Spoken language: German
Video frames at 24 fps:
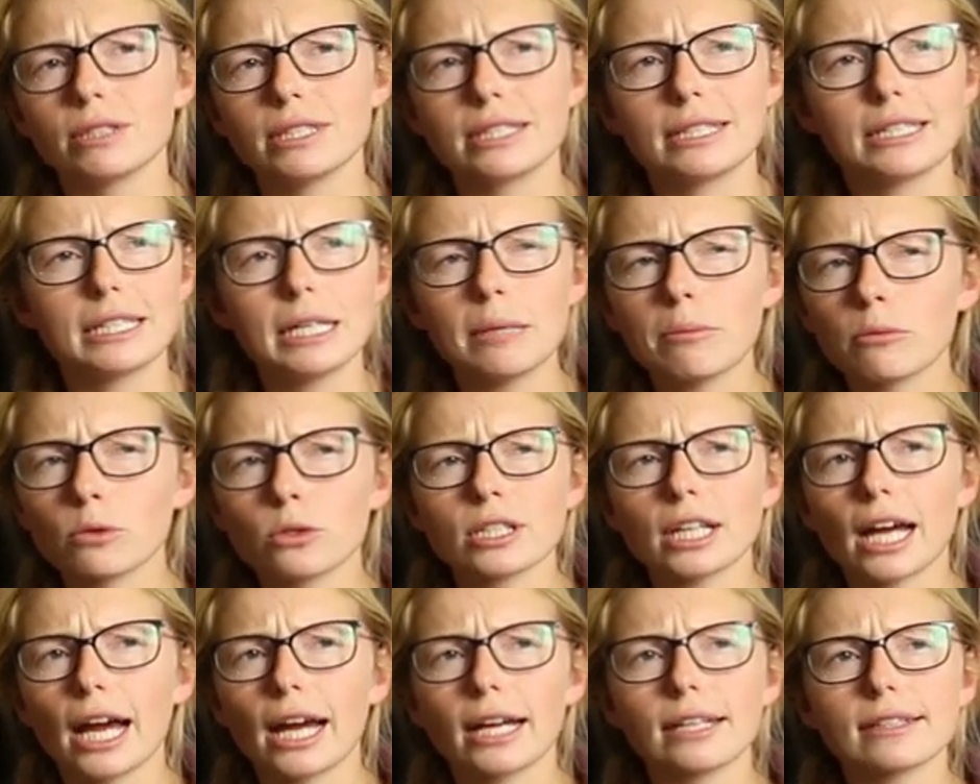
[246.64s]

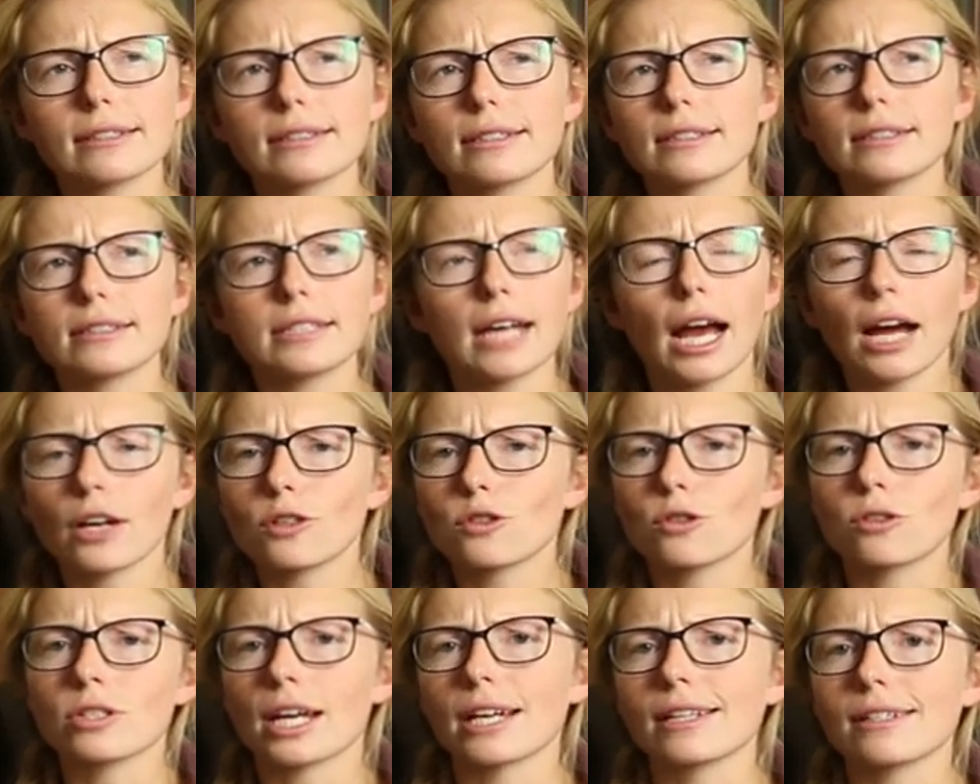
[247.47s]
37,
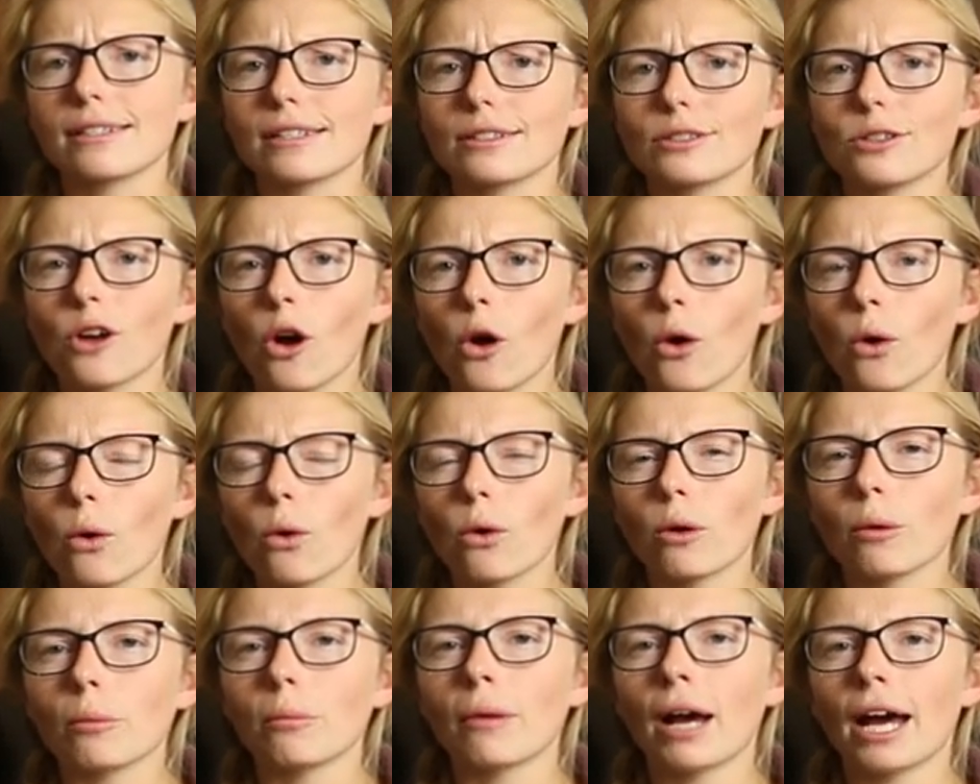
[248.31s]
38
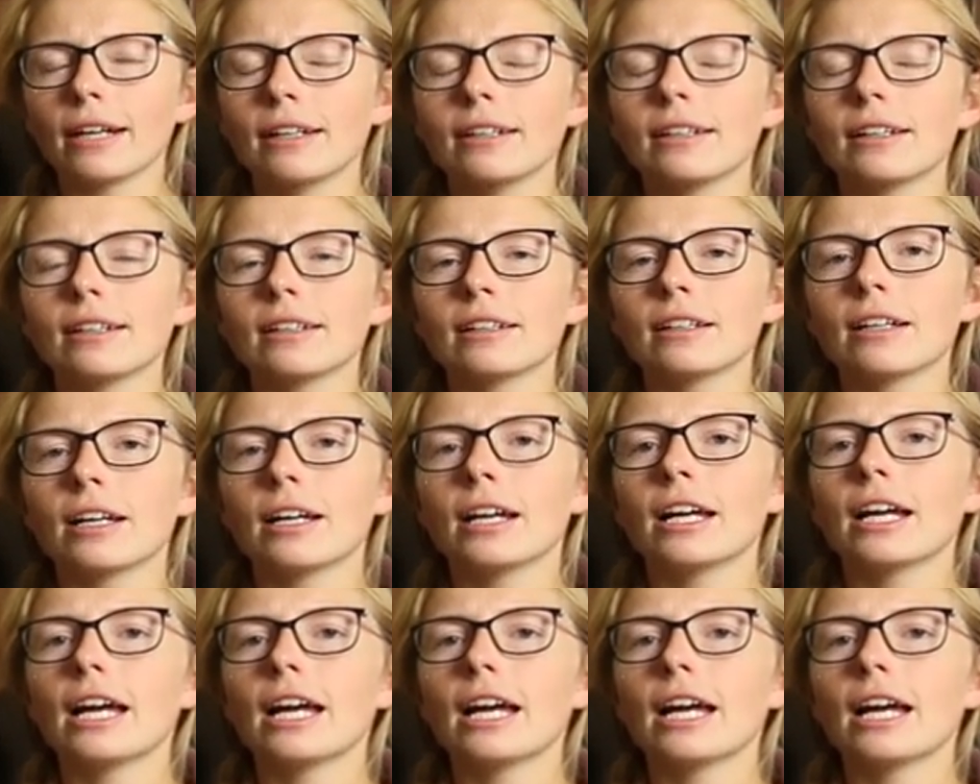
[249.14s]
Euro im Handel.